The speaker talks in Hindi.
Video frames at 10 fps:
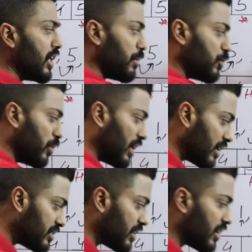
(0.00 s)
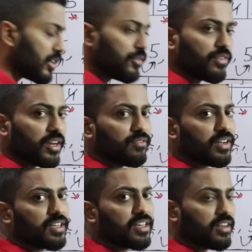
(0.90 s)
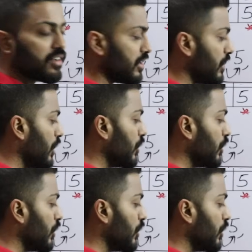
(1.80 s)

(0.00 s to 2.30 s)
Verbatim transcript: अब दोबारा से टर्न फ्रेम वन की आ गई